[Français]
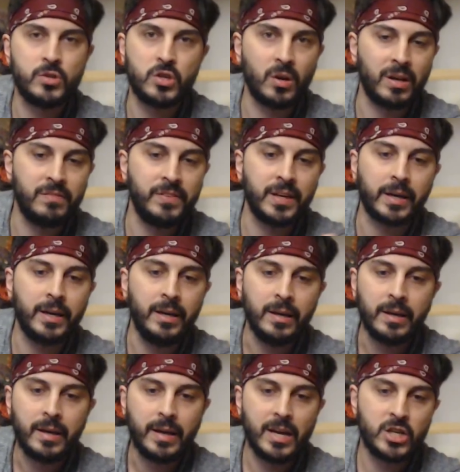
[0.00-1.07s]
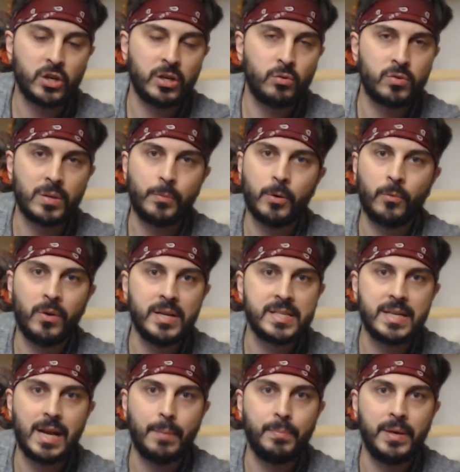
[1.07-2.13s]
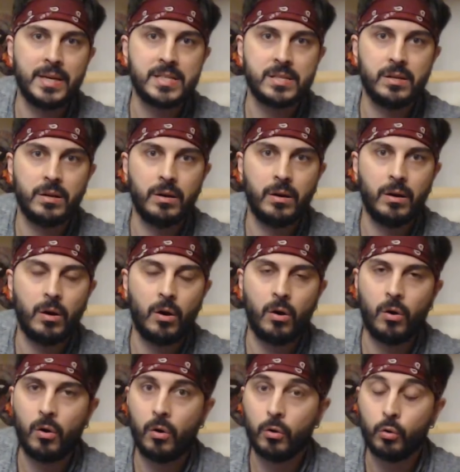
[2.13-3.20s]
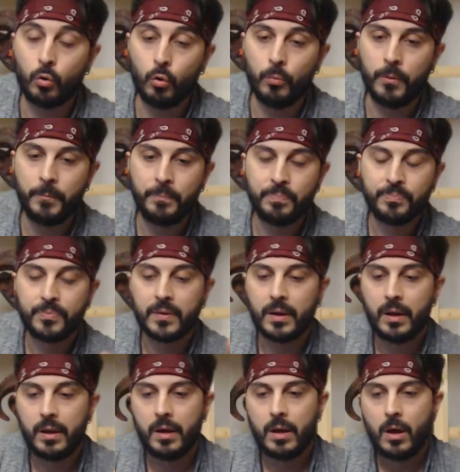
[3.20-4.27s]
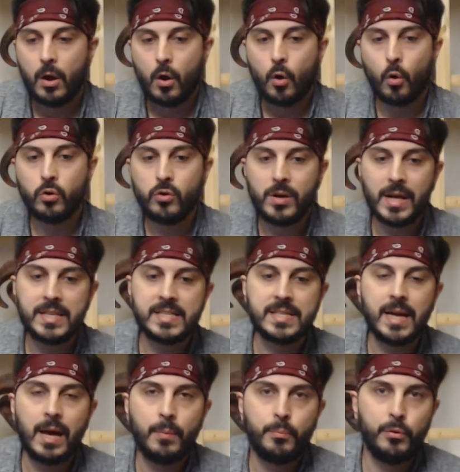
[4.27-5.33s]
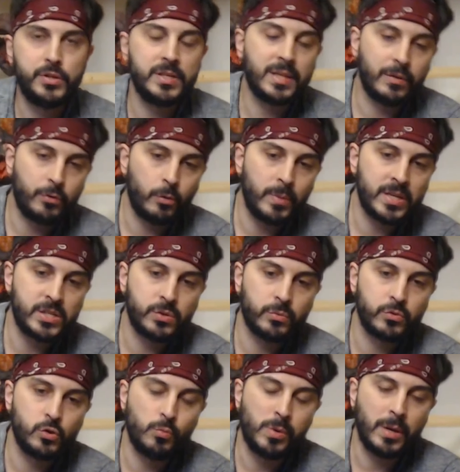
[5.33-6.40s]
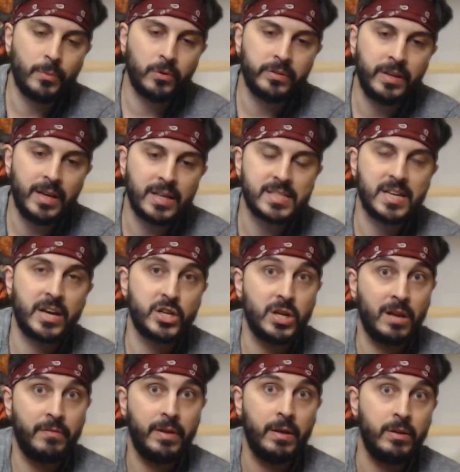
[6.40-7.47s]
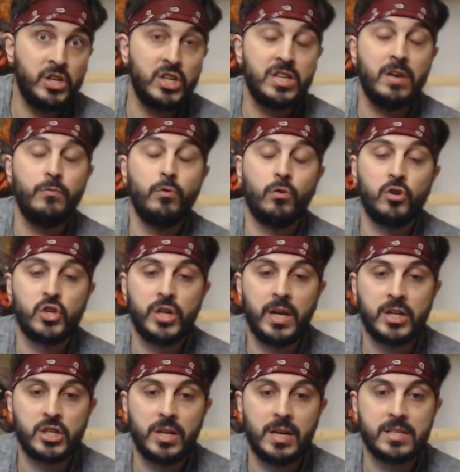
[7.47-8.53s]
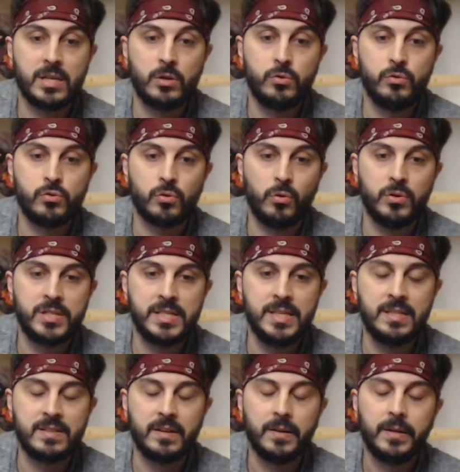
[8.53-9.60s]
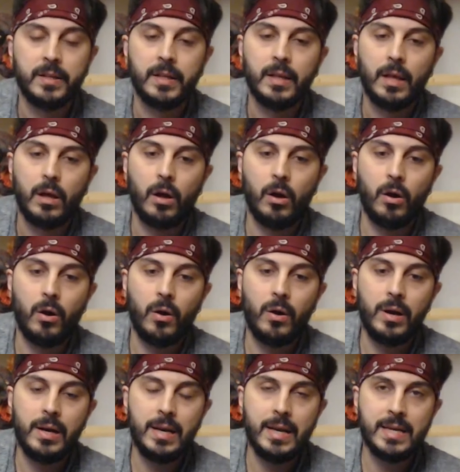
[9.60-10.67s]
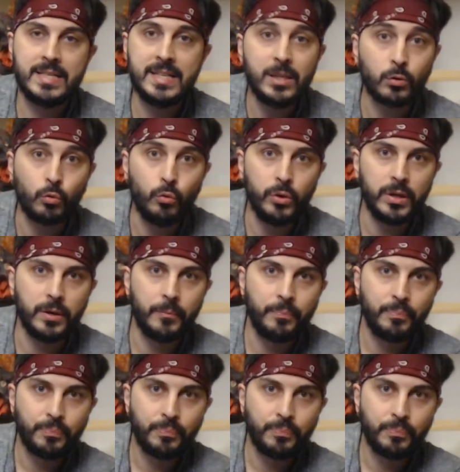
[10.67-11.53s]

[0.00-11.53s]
je l'aurais viré, et j'aurais tout simplement laissé la pièce en chrome. Au-delà de ça, petite information supplémentaire, ça je l'avais déjà vu quand j'ai acheté la statue sur le site, euh, les citrouilles